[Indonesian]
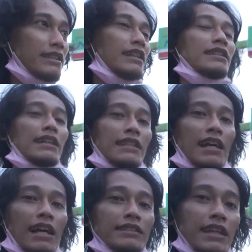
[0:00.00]
Yang
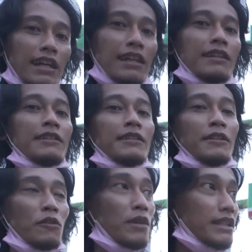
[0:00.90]
datang hanya
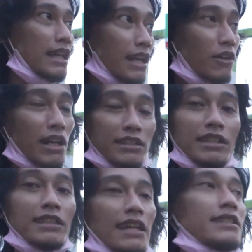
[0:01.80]
warga lokal
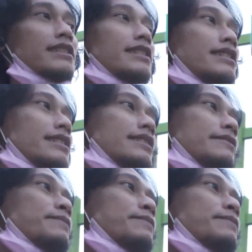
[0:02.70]
sekitar sini.